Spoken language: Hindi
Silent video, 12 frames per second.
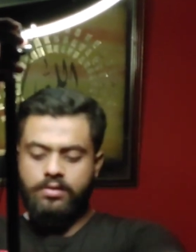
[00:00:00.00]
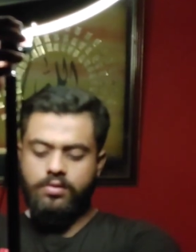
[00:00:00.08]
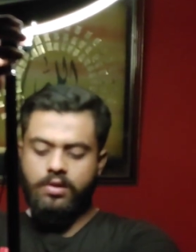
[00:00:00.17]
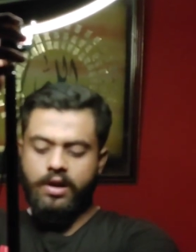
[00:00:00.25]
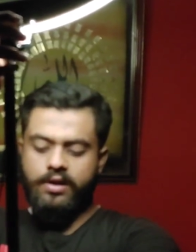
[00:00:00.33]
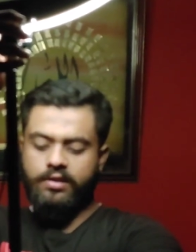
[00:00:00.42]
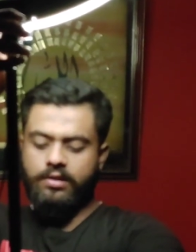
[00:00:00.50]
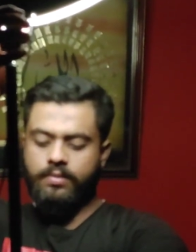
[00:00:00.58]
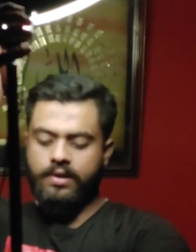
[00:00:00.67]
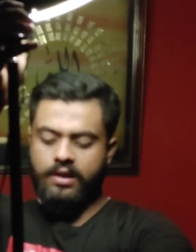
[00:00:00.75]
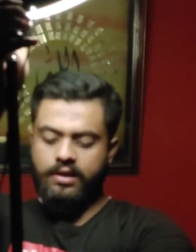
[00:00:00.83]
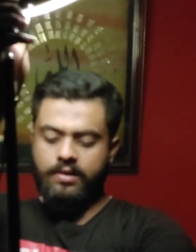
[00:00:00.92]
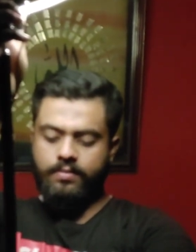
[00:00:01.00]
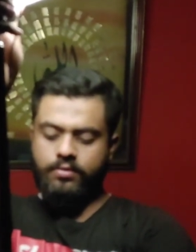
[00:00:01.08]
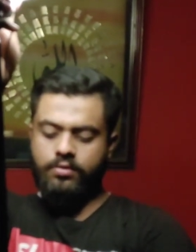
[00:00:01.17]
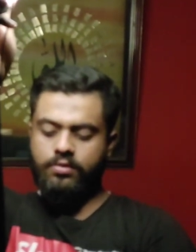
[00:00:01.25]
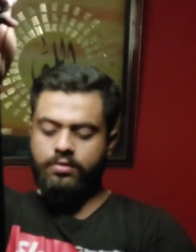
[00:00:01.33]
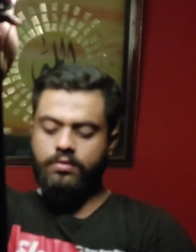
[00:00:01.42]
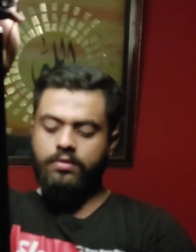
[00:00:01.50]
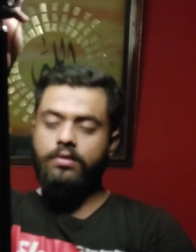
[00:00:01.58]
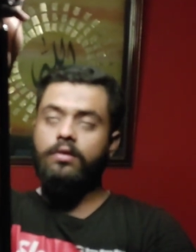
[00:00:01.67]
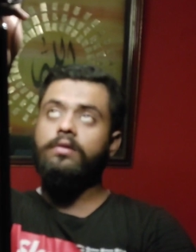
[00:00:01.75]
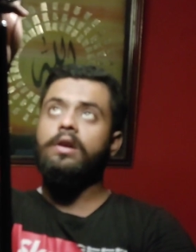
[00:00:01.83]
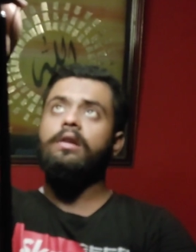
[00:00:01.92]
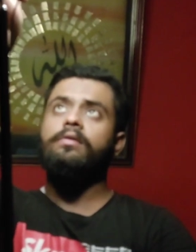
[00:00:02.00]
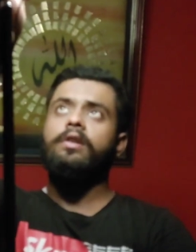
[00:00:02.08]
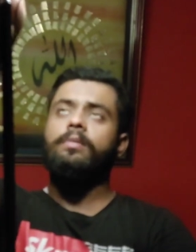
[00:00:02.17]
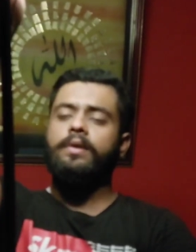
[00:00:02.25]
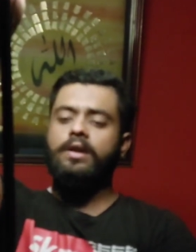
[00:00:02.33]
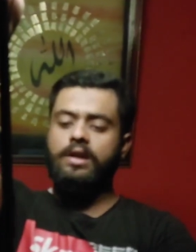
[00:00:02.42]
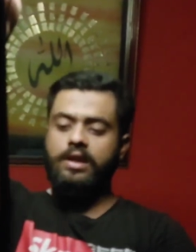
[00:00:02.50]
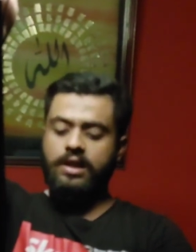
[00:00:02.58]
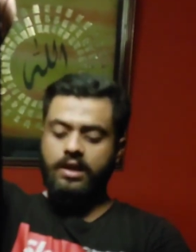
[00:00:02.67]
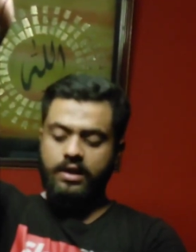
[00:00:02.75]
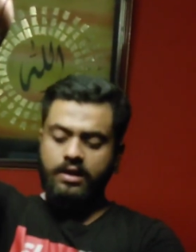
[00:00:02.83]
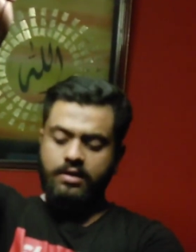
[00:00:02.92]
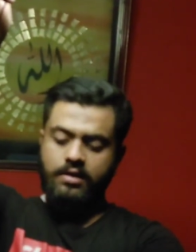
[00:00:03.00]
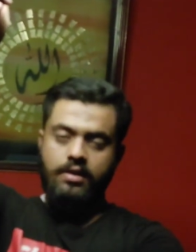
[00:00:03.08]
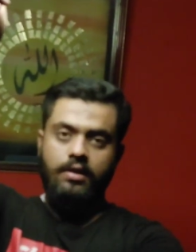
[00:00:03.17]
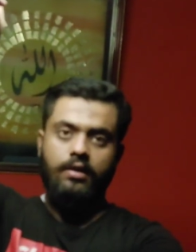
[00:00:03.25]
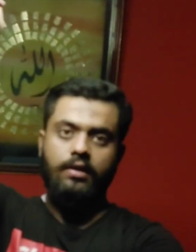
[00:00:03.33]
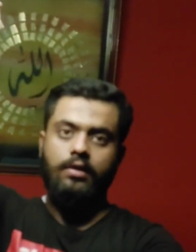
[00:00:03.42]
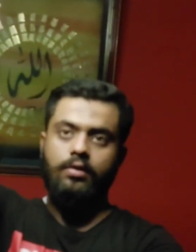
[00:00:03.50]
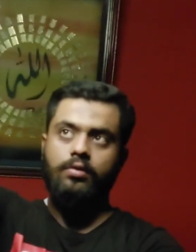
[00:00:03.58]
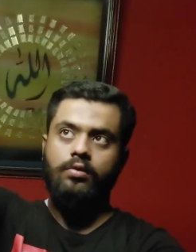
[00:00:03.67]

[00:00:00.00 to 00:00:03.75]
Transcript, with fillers: तो हाइट इतनी बढ़ानी है आपको सात फीट पे कटे जाके ये